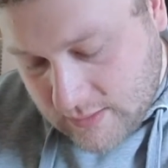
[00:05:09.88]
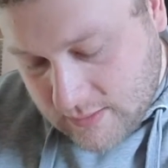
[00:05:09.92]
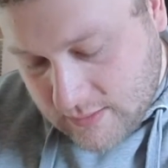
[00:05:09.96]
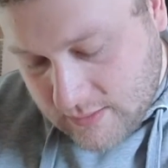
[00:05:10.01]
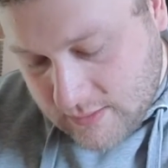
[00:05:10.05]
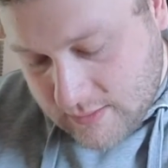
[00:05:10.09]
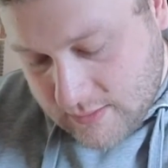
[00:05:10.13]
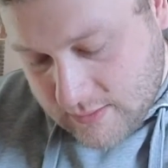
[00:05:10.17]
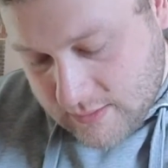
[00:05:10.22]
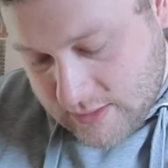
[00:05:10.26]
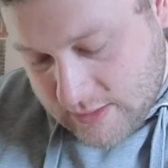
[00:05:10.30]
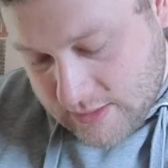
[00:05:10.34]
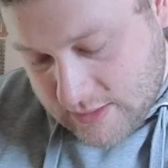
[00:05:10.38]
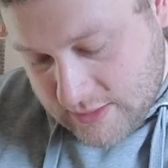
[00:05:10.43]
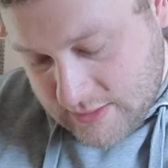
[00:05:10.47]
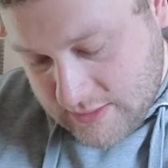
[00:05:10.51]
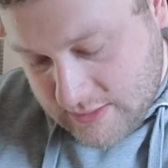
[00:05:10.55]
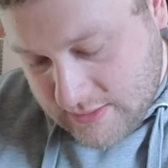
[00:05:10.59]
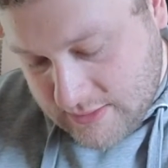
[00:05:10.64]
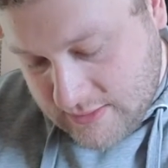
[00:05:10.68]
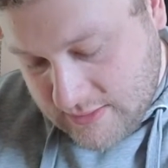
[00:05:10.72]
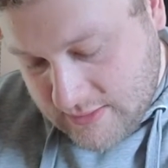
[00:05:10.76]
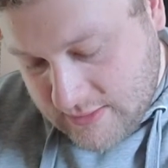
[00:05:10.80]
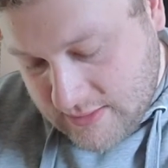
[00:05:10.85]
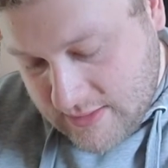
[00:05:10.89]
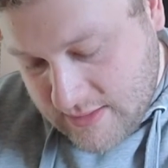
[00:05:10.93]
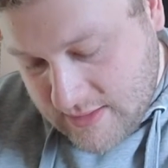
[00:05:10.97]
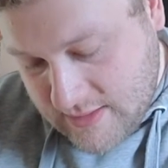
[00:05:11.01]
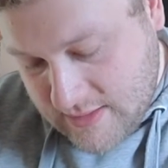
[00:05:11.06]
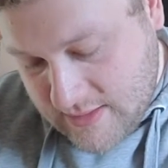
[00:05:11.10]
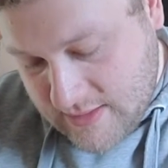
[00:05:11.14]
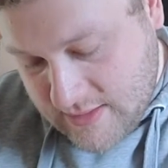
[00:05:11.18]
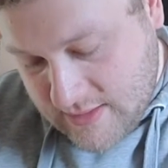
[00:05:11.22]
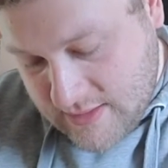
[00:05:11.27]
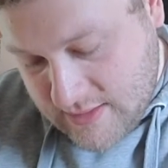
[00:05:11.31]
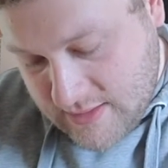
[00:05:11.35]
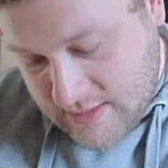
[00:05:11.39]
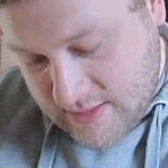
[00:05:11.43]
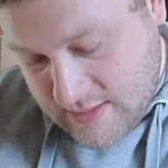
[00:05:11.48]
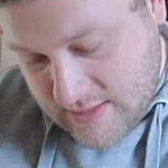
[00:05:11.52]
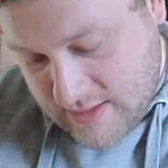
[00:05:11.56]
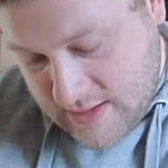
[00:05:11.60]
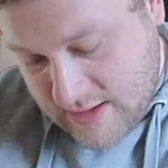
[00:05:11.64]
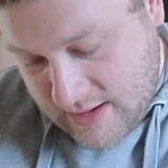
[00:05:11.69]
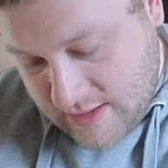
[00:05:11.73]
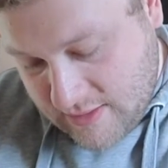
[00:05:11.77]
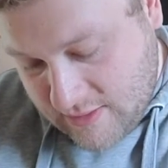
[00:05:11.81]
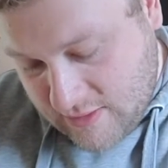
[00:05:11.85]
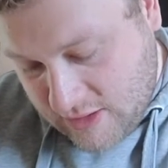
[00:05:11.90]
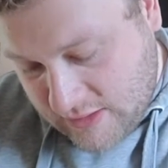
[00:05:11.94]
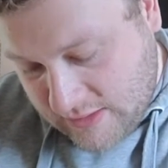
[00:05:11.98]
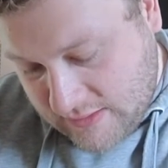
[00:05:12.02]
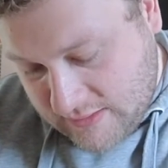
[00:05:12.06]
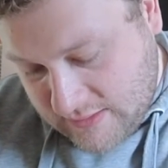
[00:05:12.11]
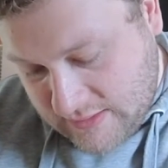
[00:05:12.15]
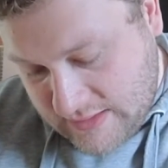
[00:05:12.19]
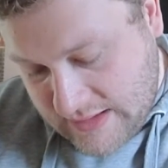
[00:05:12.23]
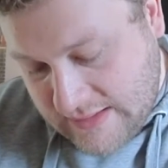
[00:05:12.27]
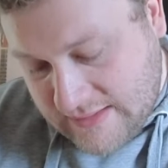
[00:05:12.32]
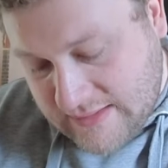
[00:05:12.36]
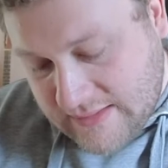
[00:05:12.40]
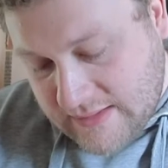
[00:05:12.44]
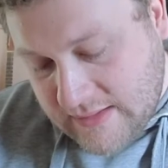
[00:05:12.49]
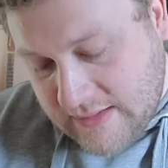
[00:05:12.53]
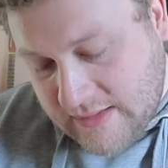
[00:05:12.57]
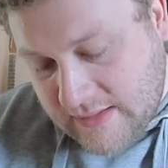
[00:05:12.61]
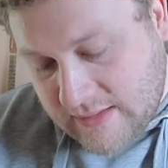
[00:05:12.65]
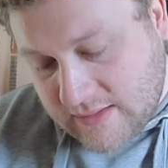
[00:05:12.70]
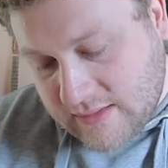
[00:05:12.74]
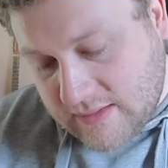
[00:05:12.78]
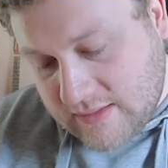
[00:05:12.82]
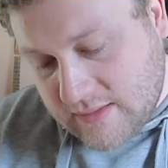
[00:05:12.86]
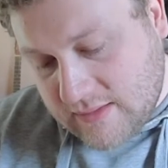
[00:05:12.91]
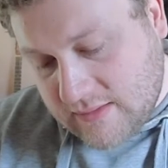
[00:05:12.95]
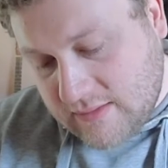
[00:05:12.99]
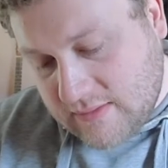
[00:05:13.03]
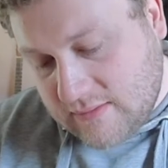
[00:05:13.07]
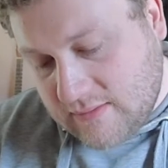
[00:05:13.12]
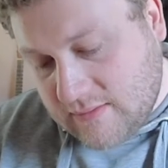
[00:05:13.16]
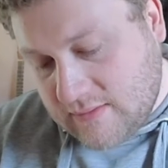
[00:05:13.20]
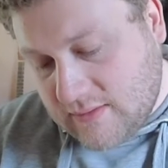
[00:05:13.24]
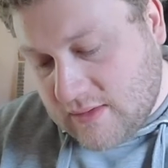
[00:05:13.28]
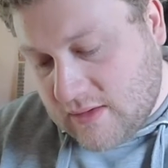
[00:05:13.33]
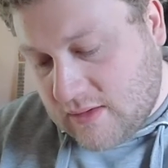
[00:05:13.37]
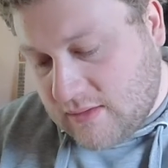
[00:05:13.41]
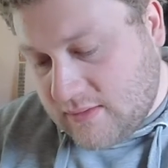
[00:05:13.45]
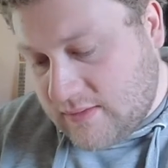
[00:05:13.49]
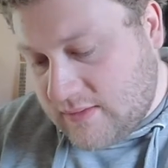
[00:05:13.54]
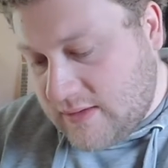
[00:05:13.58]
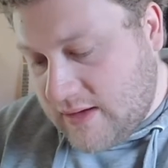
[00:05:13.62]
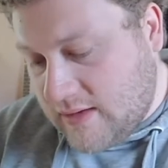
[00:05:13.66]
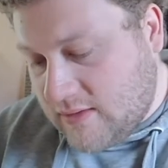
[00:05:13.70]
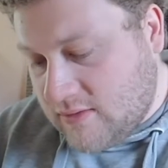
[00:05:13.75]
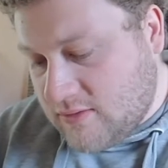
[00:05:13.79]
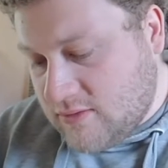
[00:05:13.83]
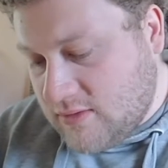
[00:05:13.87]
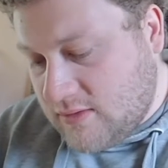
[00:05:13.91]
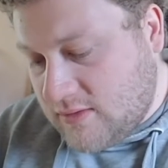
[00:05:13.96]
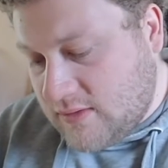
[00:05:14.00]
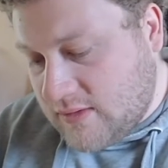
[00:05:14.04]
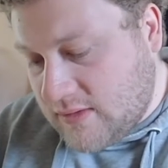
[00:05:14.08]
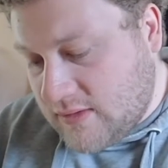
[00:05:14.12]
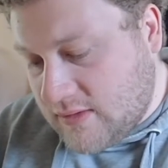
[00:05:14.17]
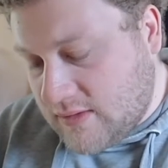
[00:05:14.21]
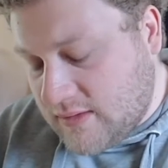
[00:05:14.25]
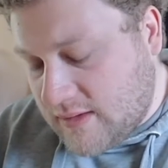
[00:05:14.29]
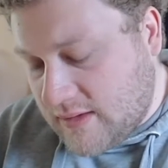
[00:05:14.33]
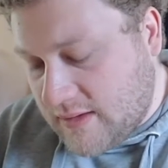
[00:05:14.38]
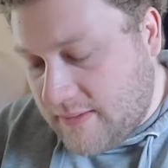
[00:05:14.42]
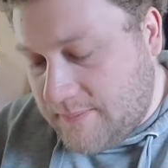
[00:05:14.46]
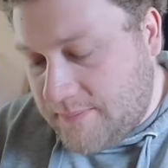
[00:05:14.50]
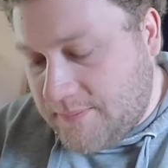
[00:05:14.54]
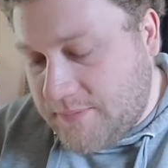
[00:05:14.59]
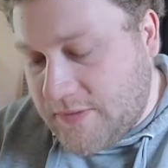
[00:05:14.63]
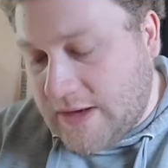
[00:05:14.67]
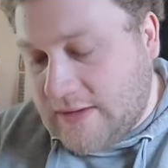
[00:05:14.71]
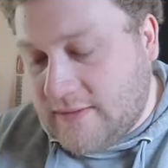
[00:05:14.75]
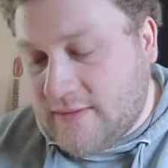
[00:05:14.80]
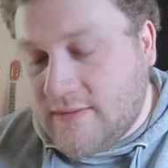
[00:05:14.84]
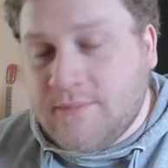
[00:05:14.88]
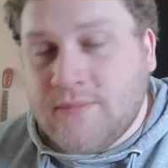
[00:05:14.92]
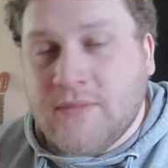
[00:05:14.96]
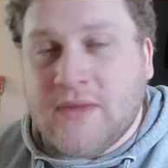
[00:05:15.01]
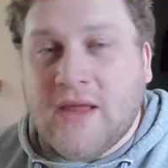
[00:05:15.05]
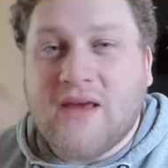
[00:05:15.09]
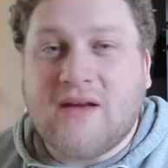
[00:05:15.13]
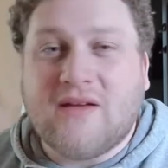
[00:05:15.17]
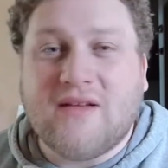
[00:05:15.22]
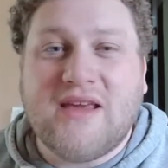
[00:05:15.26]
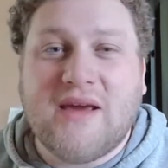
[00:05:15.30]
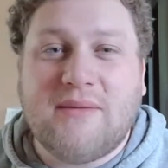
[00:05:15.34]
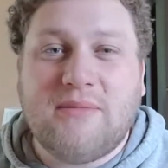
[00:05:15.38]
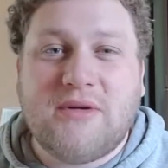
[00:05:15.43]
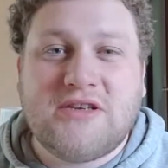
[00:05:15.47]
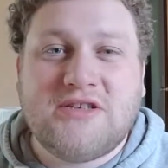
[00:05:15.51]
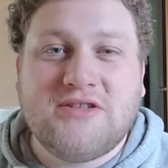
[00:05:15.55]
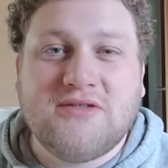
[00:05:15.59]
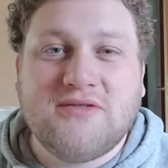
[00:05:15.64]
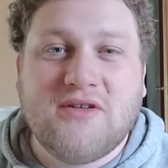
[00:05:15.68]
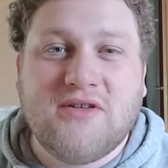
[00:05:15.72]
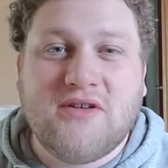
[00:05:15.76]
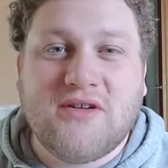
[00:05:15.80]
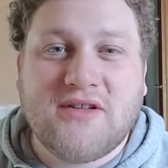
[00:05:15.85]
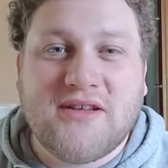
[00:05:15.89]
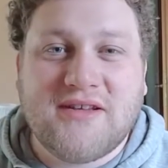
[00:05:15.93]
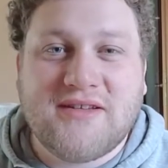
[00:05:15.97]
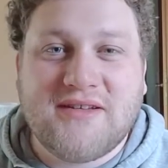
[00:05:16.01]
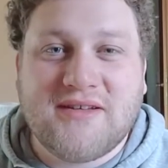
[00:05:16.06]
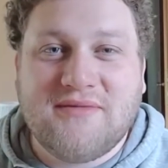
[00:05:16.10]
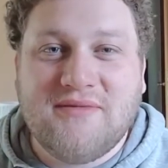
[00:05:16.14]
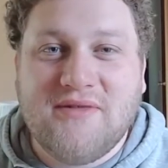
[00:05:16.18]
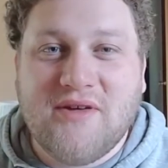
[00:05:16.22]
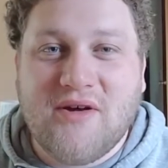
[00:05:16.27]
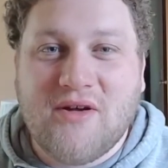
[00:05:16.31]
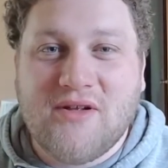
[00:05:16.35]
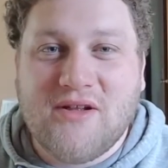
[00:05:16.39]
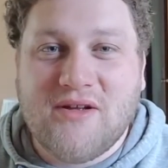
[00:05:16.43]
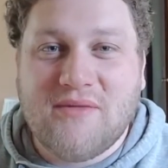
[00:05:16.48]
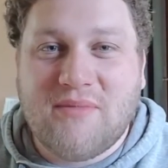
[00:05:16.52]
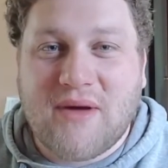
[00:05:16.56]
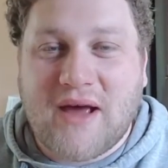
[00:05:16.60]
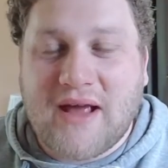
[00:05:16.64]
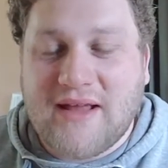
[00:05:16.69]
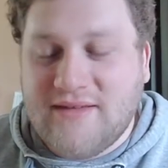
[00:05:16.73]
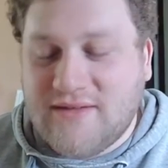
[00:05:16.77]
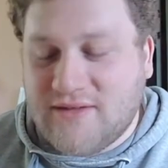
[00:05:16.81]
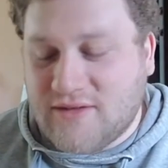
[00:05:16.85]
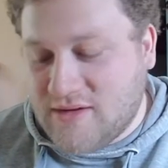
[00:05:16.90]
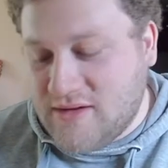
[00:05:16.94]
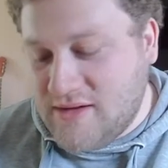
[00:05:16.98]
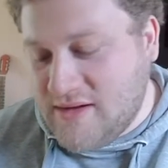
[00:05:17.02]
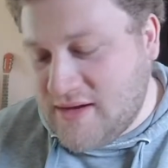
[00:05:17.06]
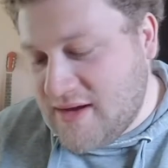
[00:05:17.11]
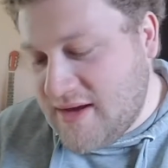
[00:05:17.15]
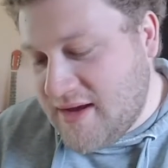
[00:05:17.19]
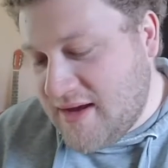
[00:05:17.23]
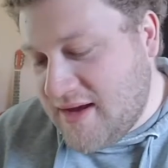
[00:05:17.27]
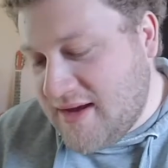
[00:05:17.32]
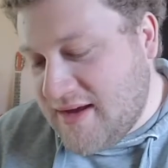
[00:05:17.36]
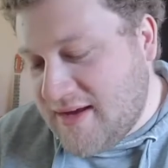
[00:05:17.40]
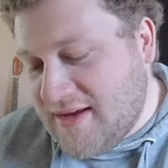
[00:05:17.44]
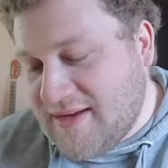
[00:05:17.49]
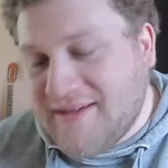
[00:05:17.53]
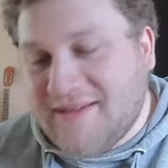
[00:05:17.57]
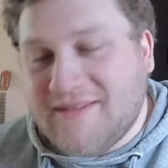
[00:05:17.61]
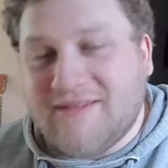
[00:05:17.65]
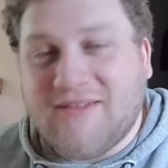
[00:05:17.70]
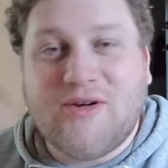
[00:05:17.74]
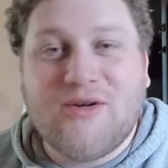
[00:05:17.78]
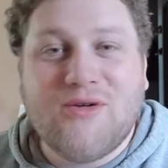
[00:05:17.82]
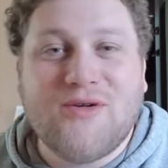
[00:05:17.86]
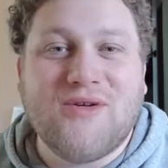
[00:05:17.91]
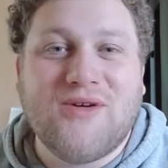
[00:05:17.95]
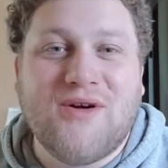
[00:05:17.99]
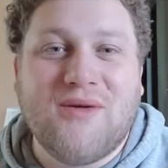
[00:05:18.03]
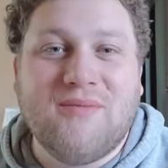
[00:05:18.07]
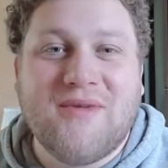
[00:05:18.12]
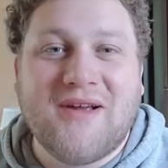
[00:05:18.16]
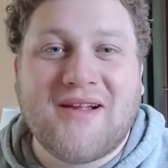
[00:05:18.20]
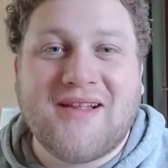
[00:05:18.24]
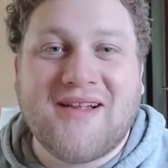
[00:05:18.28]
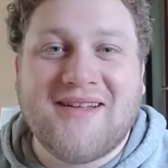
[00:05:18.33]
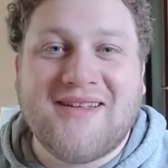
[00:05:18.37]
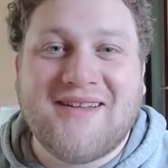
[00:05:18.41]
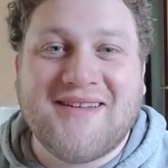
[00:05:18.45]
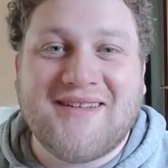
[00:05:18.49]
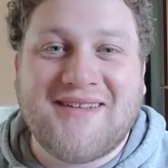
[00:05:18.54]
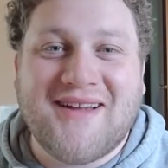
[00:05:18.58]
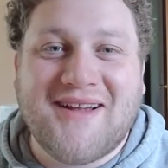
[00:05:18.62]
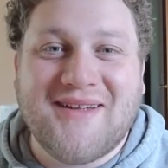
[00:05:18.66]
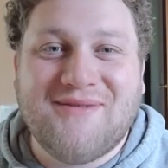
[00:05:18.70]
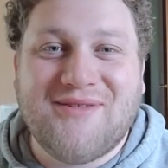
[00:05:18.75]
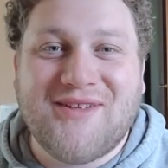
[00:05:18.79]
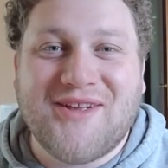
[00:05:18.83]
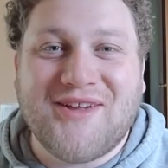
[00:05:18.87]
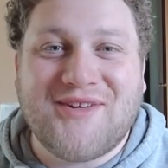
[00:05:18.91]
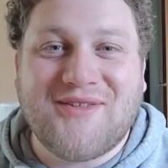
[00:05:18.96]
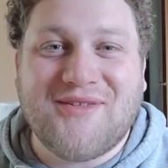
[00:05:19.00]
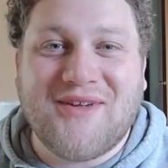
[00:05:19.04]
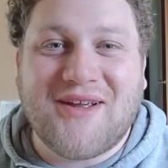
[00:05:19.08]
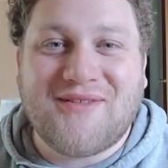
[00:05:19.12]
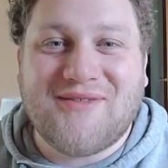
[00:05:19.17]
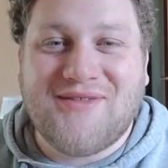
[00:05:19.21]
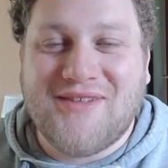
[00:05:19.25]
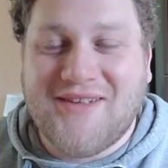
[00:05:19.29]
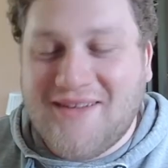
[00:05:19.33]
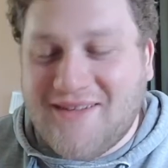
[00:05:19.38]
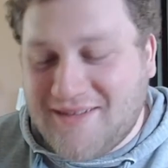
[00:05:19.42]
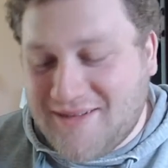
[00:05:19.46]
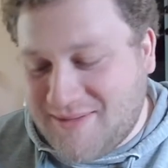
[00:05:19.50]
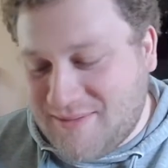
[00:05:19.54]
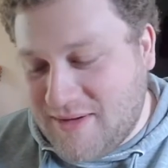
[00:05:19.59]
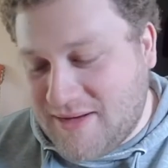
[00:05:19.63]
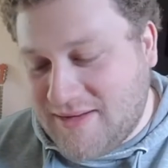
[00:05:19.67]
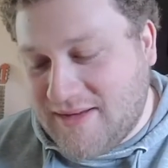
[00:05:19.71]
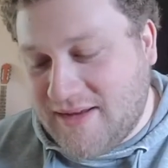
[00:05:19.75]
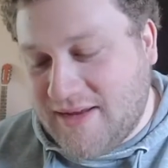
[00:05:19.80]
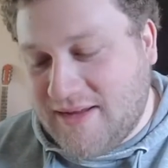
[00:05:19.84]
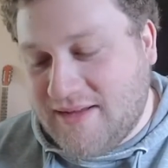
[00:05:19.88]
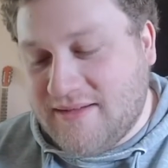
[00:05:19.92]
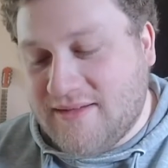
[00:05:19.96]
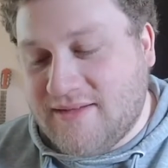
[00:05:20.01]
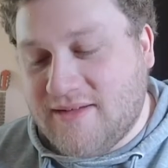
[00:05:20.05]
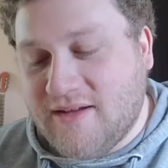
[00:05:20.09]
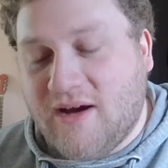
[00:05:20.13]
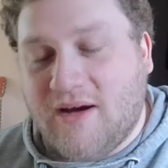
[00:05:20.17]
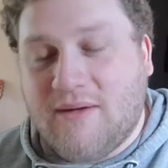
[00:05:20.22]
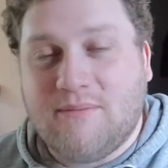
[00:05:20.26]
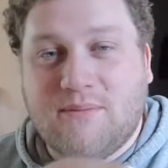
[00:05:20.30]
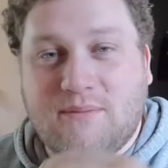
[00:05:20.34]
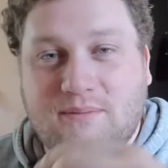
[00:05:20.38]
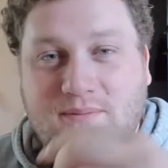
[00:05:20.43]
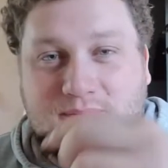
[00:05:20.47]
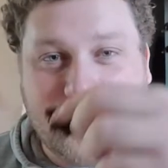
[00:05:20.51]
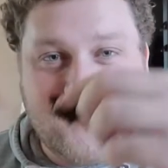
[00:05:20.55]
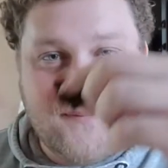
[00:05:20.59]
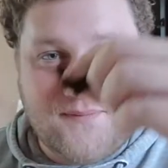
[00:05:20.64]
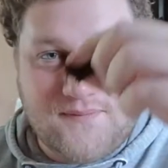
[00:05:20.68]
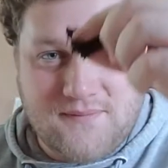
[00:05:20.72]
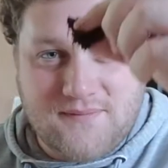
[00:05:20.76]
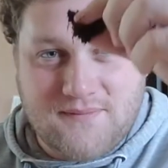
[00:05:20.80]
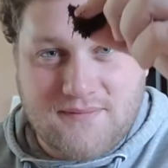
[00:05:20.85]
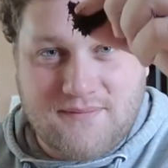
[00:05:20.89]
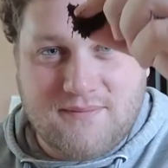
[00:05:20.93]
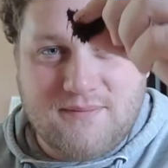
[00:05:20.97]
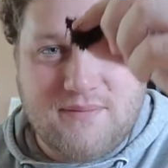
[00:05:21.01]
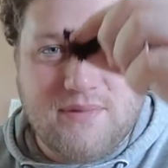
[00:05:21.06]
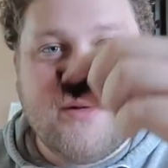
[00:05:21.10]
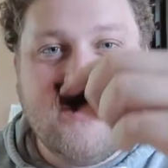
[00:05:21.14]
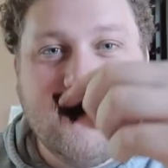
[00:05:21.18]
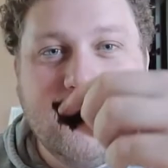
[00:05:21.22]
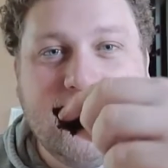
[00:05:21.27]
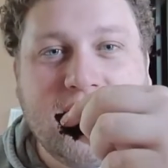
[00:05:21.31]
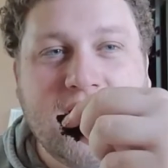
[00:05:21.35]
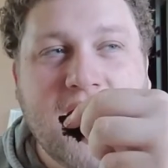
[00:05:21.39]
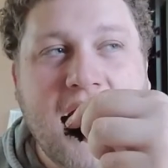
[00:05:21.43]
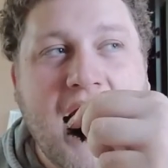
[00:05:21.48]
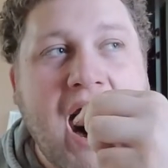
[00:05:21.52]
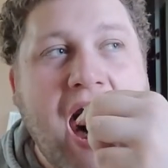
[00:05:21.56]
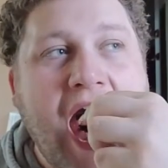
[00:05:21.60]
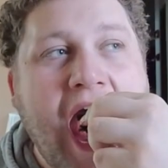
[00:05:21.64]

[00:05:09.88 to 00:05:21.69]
Oh. Herr Gott, lässt sich äh, auch sehr gut ähm, denken. Und ich habe ja schon gehört, dass das wie Hölle brennen soll. Mal gucken, ob mir gleich das Zahnfleisch wegfliegt. Mal sehen. So, Prost.